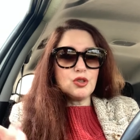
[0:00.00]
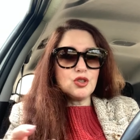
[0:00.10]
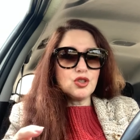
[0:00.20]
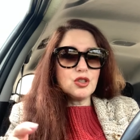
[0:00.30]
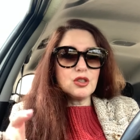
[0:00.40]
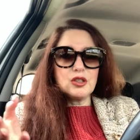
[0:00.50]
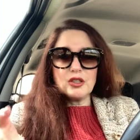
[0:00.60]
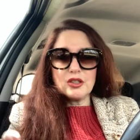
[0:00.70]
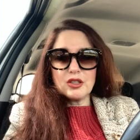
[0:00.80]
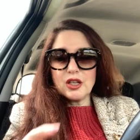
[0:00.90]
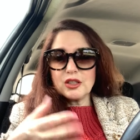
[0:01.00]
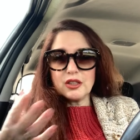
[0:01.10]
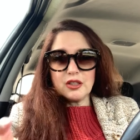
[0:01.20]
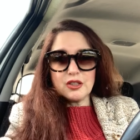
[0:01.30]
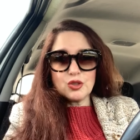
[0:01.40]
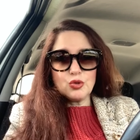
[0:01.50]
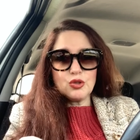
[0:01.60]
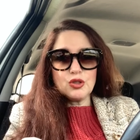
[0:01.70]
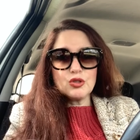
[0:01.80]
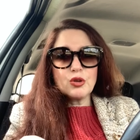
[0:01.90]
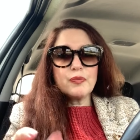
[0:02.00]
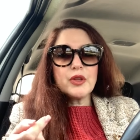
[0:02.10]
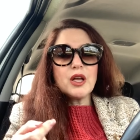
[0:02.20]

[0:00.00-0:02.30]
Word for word: не есть жирно, не есть сладко, не есть то, не есть все.